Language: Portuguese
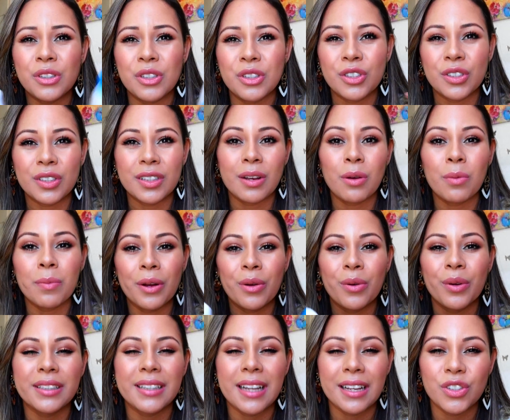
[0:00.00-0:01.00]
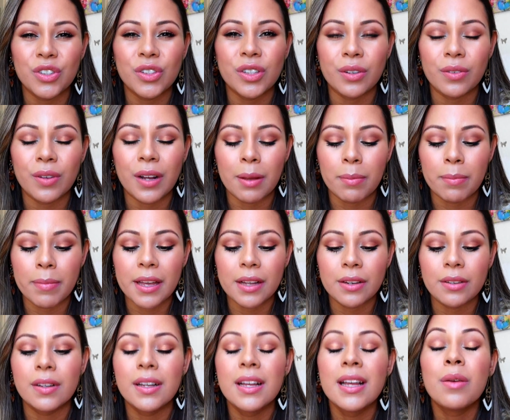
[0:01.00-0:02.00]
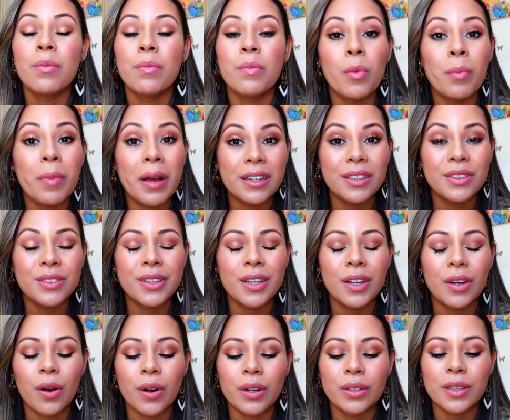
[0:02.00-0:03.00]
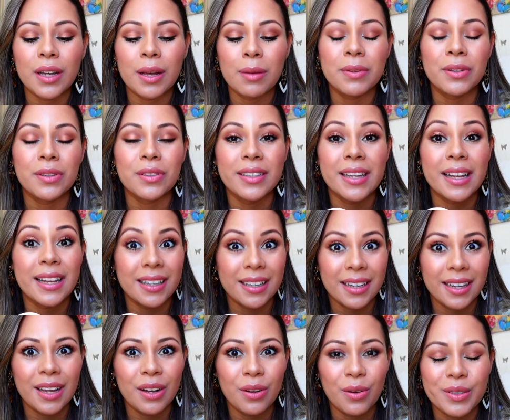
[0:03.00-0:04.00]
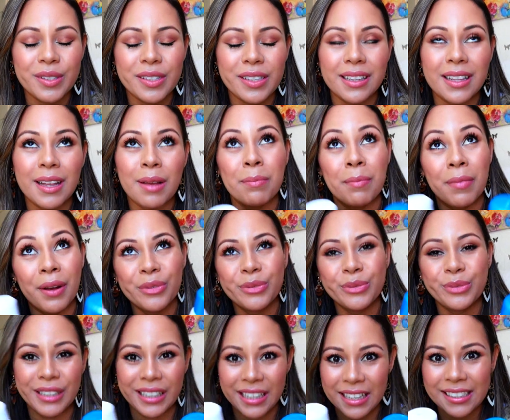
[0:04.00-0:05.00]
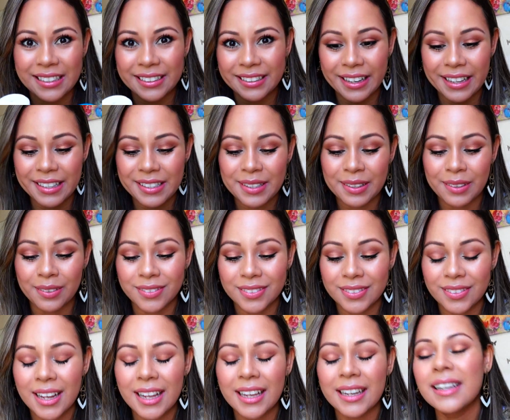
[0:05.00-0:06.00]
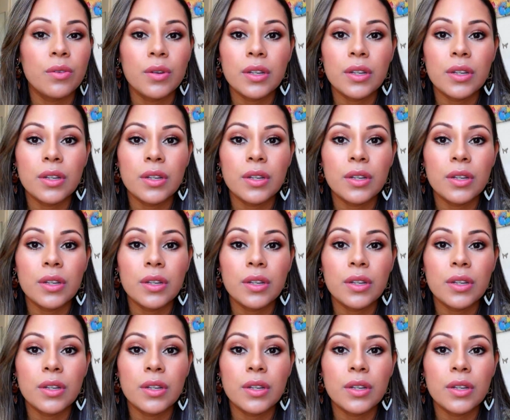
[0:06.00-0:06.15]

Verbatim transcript: A gente deu uma cortadinha no cabelo meu marido que corta o cabelo dela, que ela gosta da mão dele, né, segundo ela.